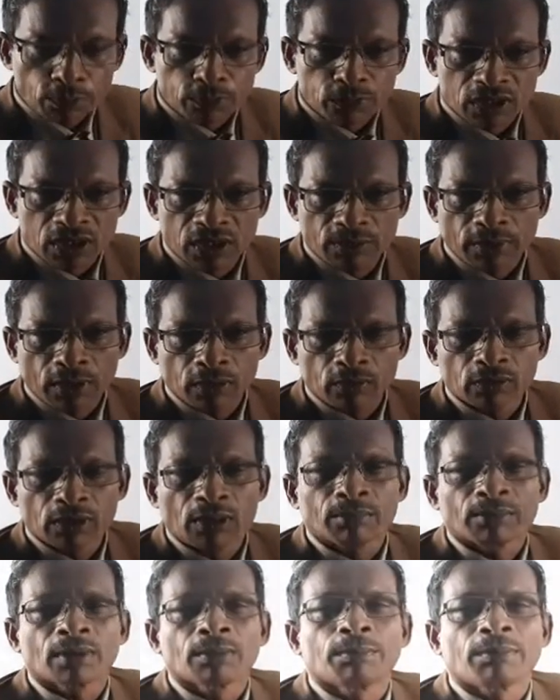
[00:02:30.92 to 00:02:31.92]
সব সেবাগুলো
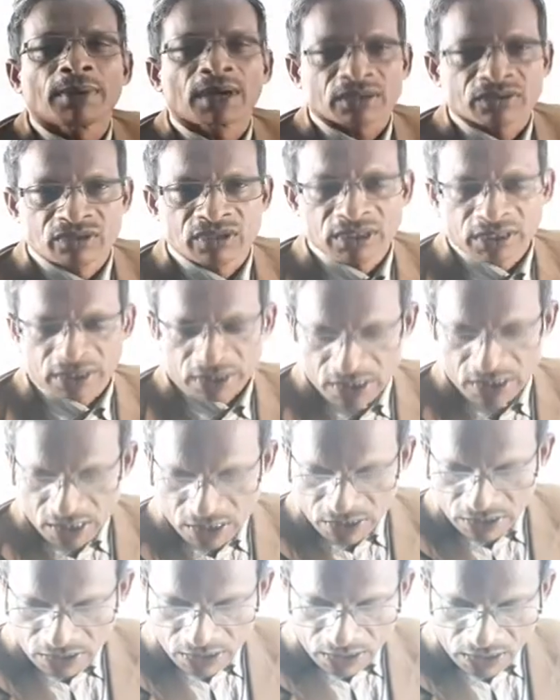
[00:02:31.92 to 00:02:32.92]
আমরা পাচ্ছি
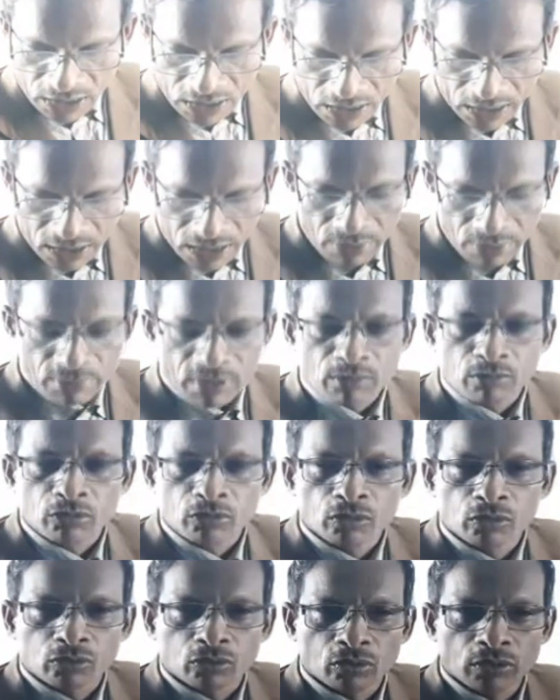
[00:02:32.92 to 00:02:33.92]
সেগুলো কি আমরা
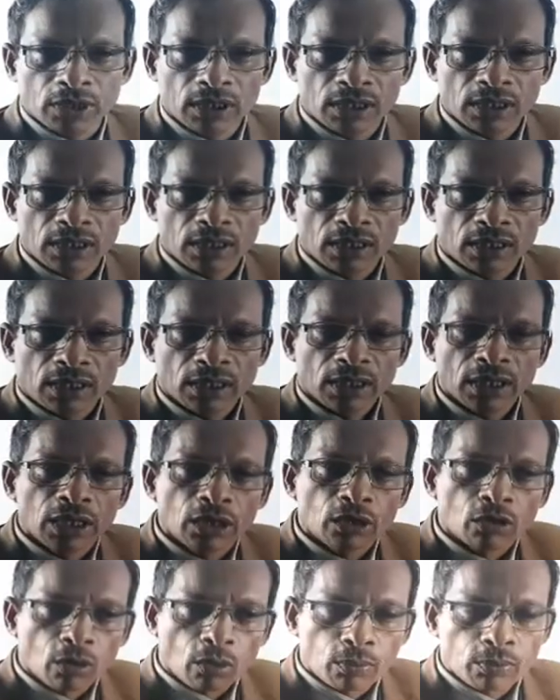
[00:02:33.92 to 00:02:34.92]
মূলতই ই
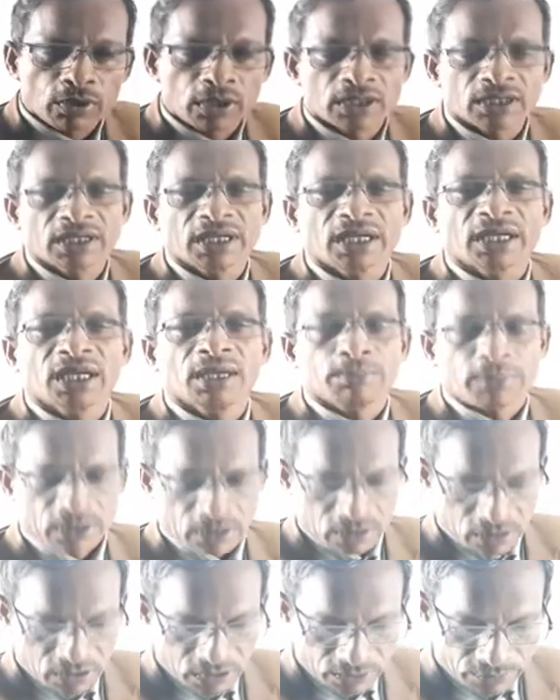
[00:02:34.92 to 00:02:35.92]
গভর্নেন্স থেকেই
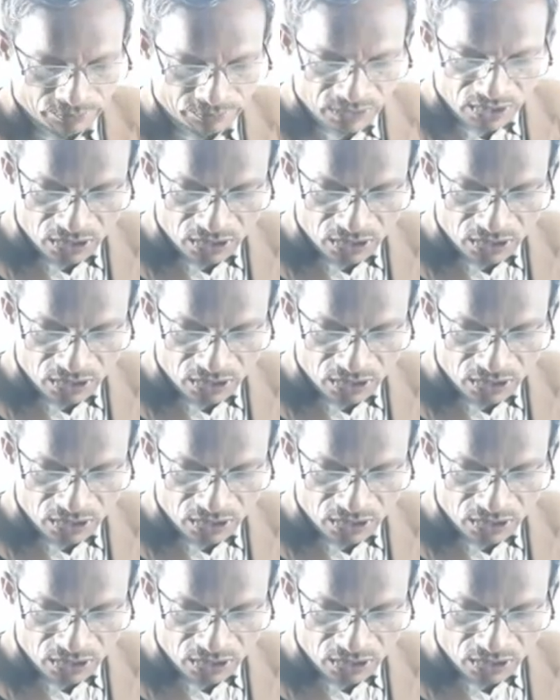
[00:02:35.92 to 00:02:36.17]
পাচ্ছি